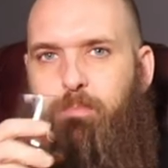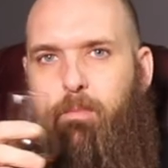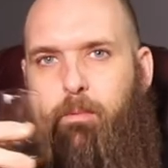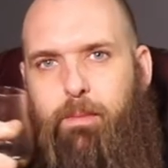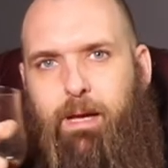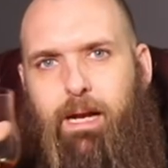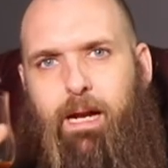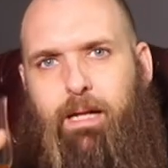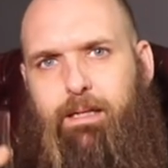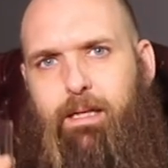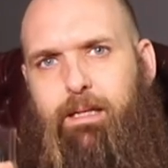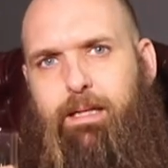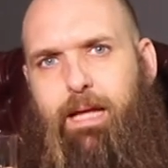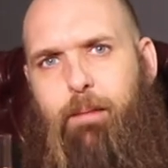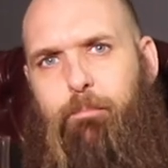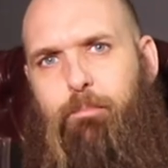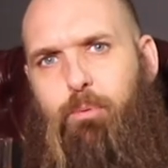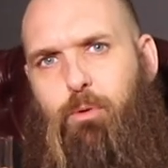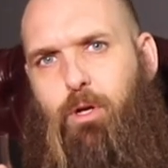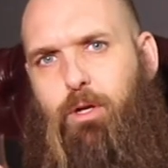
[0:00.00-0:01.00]
Belle entrée de
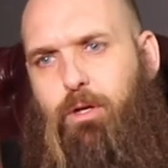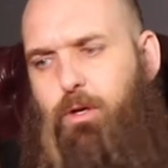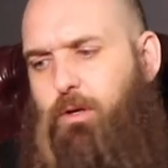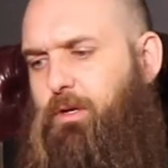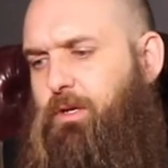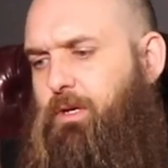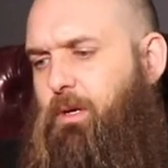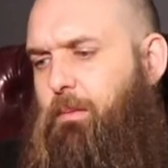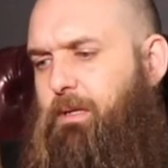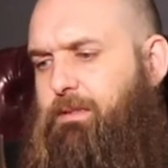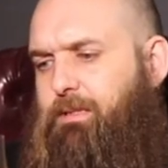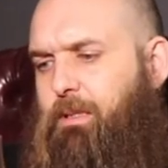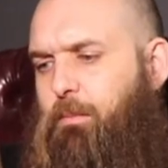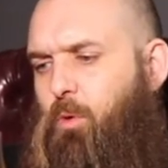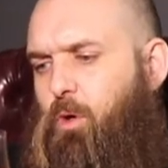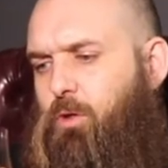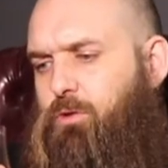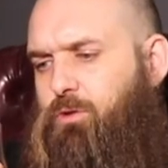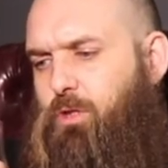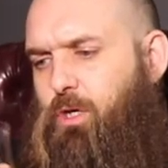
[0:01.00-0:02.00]
gamme pour quelqu'un qui commence à
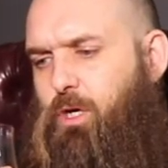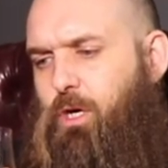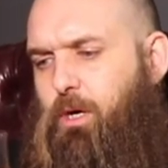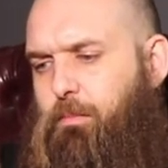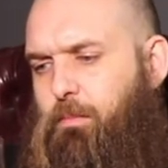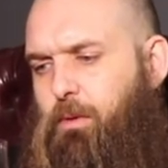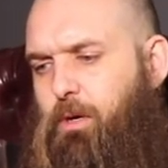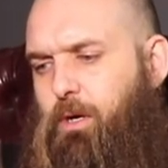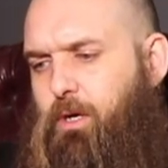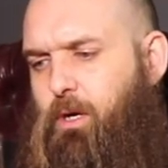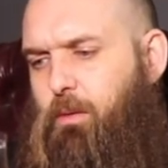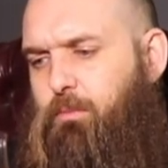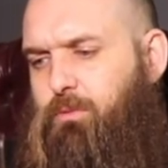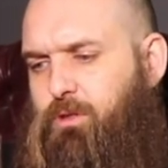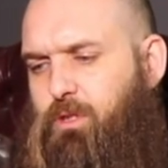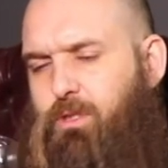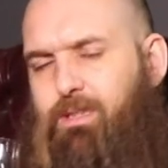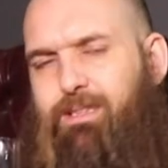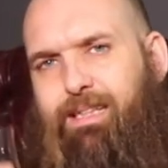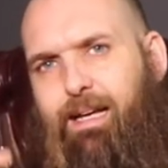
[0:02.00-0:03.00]
boire du rhum euh, comme
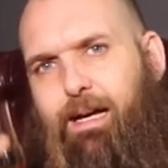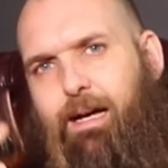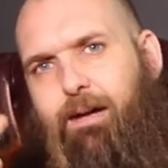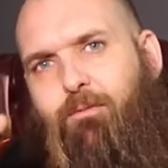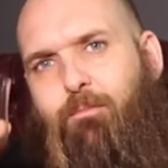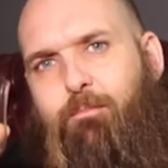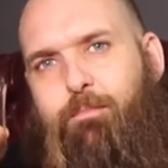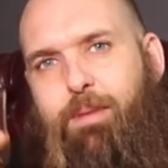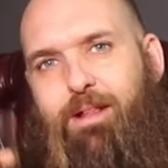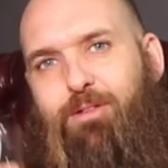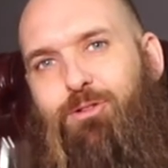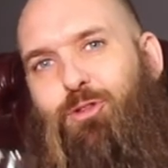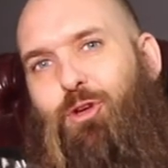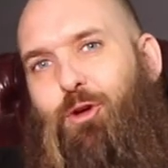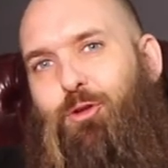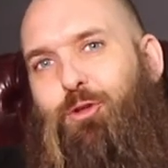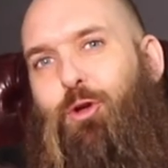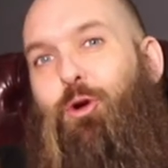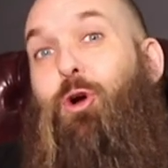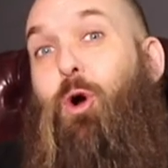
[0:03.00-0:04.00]
ça sans mettre
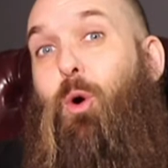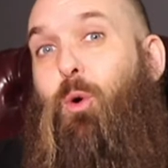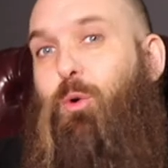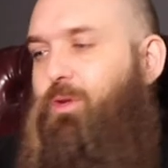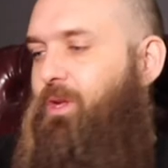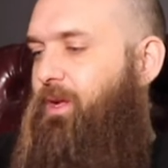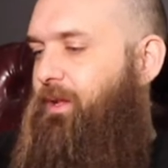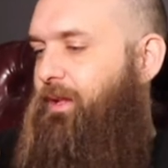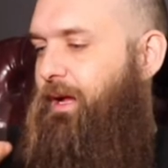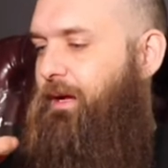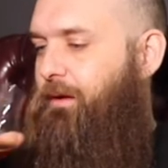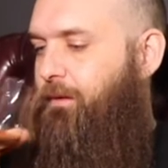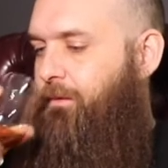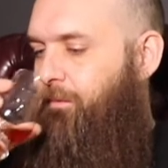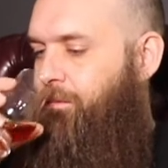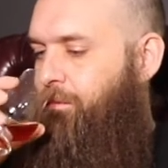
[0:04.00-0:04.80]
de, coke dedans.